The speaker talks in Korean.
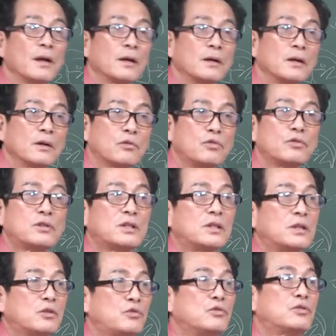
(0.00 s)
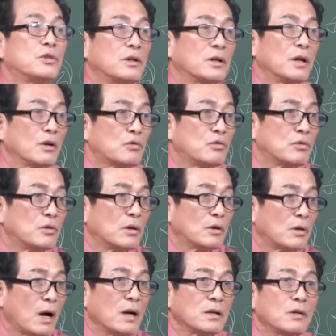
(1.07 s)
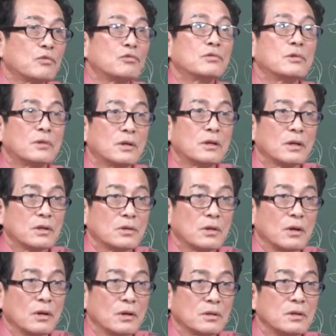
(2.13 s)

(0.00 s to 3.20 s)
그 규칙 규정이야 규정 항상 순서는 그렇게 돼 있어요.